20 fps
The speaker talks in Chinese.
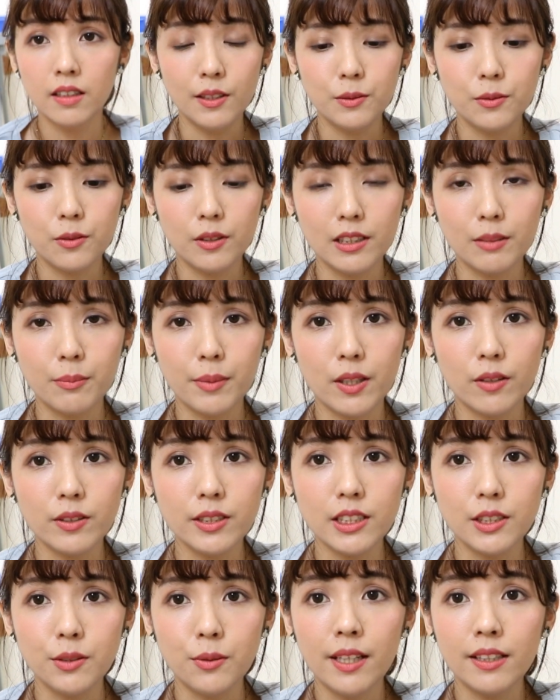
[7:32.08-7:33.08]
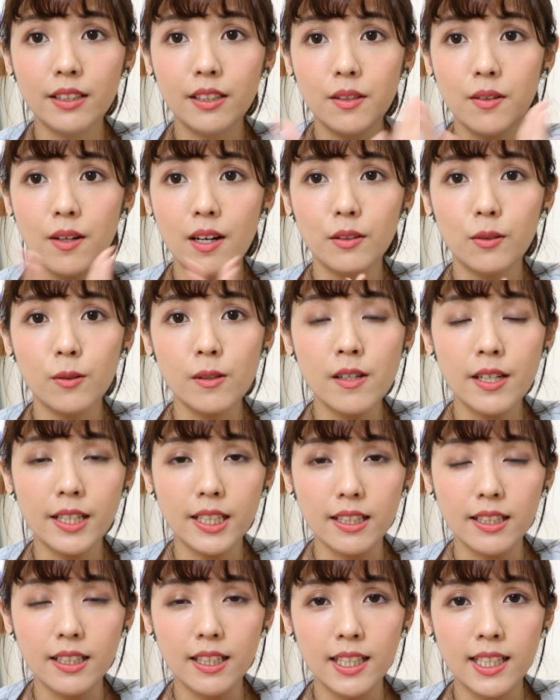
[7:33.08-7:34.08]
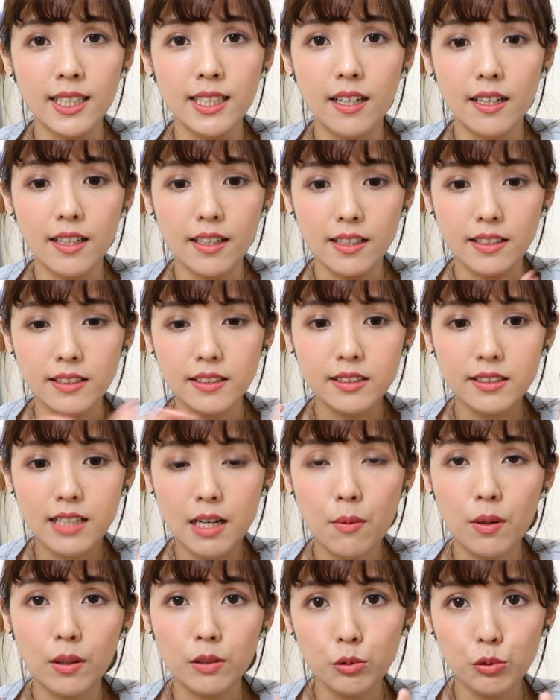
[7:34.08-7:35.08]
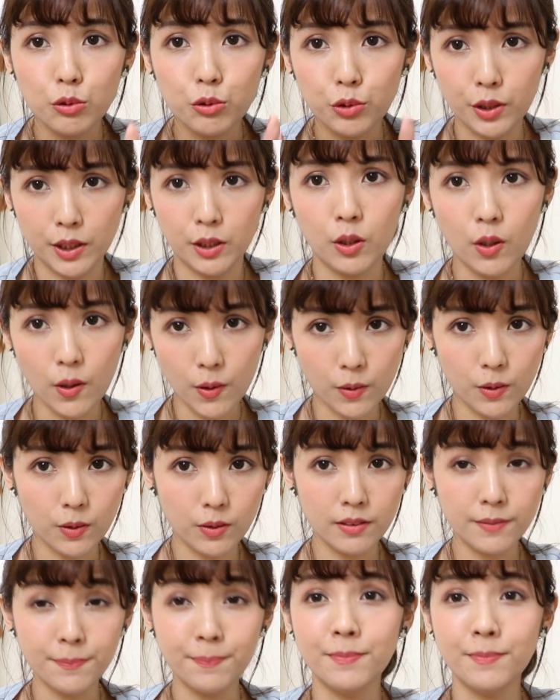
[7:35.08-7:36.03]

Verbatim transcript: 如果你们有喜欢的话，都可以呃上网去选购。